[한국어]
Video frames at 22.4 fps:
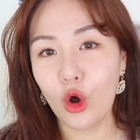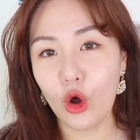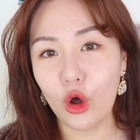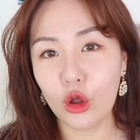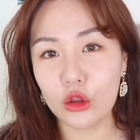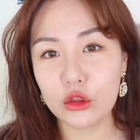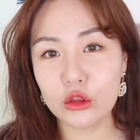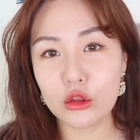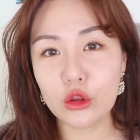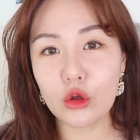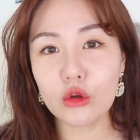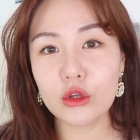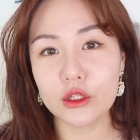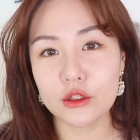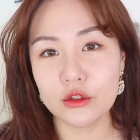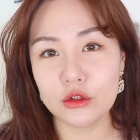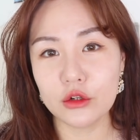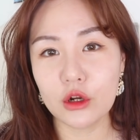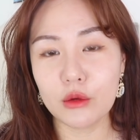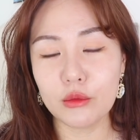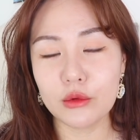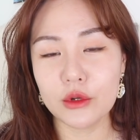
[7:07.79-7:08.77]

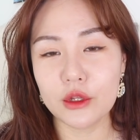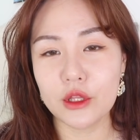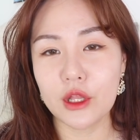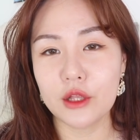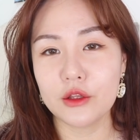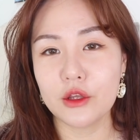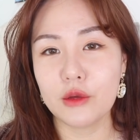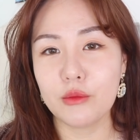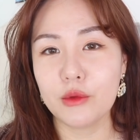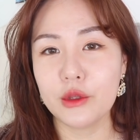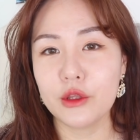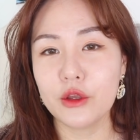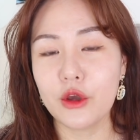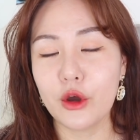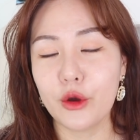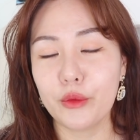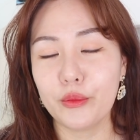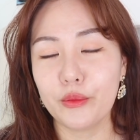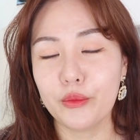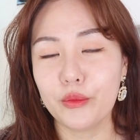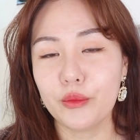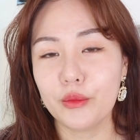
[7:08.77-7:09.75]
어떻게 트러블이
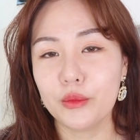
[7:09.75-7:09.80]
났냐면요.